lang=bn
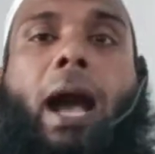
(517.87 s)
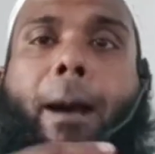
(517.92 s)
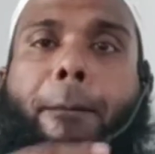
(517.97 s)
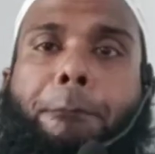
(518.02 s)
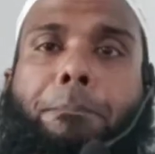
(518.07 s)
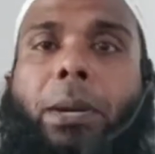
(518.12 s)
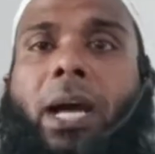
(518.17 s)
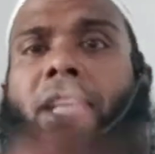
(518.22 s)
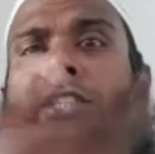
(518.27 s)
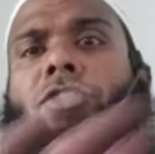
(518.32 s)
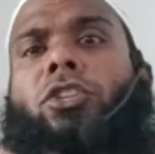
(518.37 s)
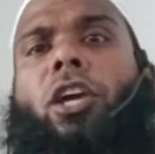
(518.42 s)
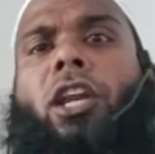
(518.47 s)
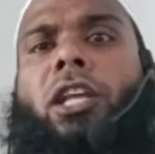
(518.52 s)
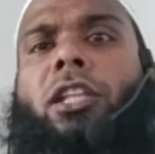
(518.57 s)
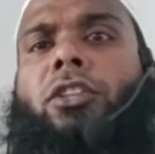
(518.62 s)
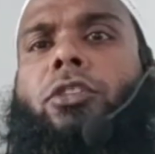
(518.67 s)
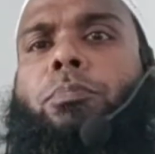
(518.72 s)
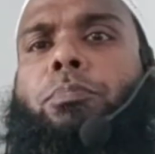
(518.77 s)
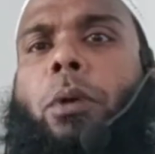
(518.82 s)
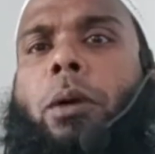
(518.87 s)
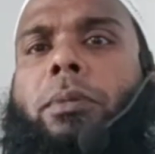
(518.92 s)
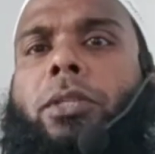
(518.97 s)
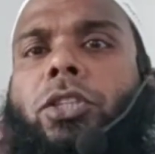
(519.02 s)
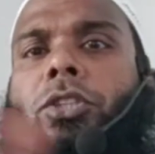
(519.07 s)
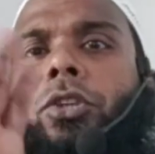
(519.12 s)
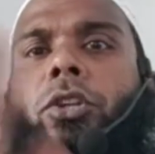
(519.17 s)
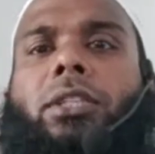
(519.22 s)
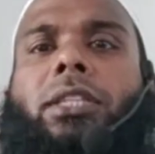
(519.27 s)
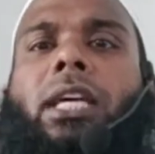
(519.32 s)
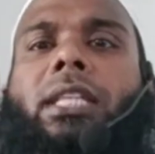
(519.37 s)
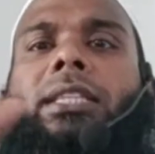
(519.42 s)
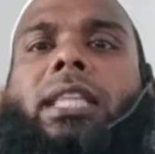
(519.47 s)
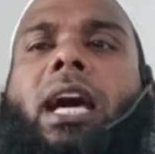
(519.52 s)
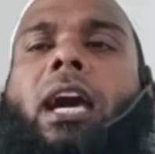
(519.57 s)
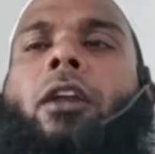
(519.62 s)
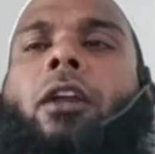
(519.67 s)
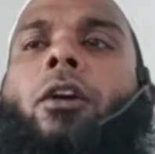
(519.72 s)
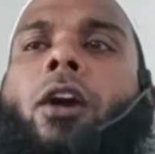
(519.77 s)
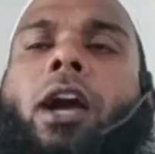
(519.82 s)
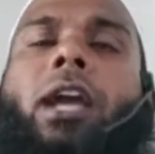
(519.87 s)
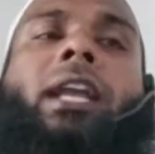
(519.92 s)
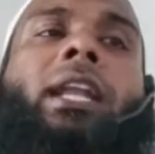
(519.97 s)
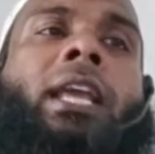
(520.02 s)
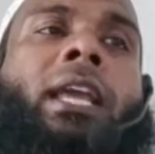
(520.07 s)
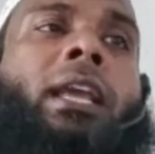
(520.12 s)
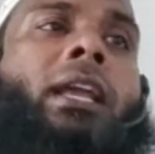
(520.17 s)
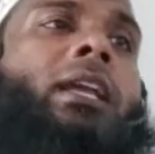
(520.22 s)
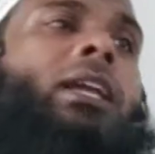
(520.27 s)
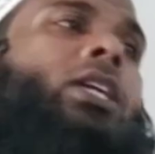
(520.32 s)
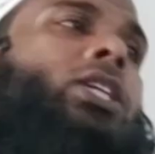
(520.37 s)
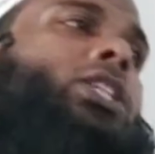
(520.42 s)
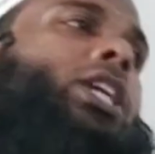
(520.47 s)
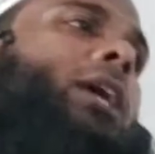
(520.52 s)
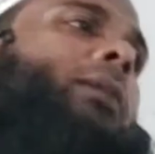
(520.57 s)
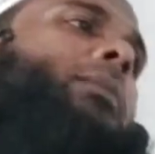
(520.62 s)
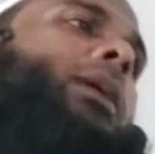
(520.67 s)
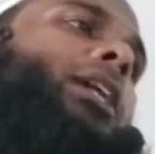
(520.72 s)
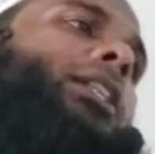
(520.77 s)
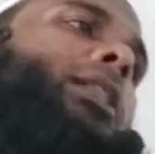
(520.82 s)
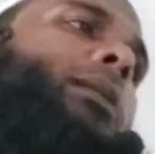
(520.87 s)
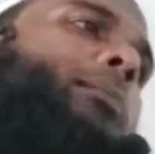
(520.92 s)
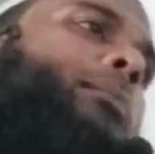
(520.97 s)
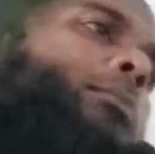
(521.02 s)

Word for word: আভ্যন্তরীণ পবিত্রতা তার হয়নি সেই ব্যক্তি